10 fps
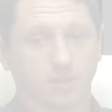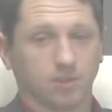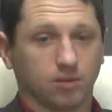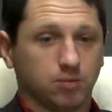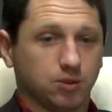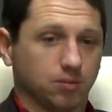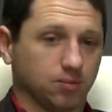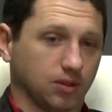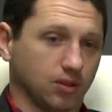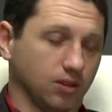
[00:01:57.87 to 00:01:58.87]
А, в
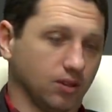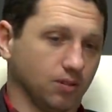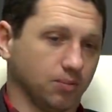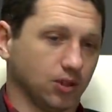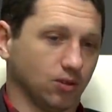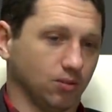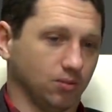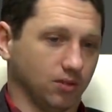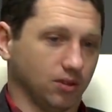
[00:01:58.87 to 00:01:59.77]
общем, а, потом,